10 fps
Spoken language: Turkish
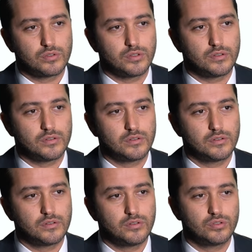
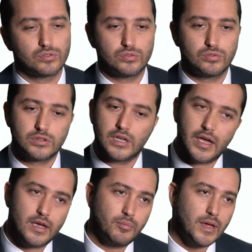Ee, diyorsunuz ki
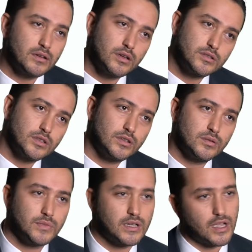ha ben
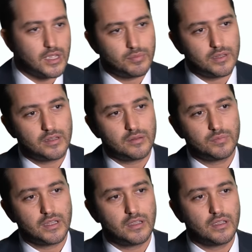kazanırım da
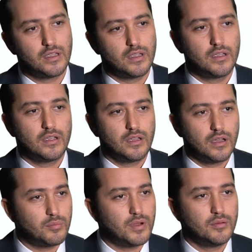kaybederim de
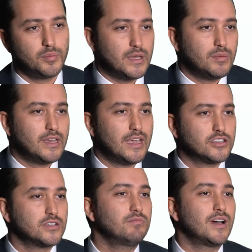ama benim
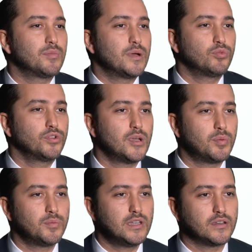enerjim var ben bunu
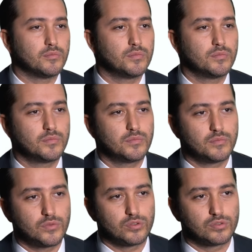yapabilirim
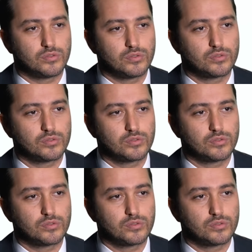diyorsunuz.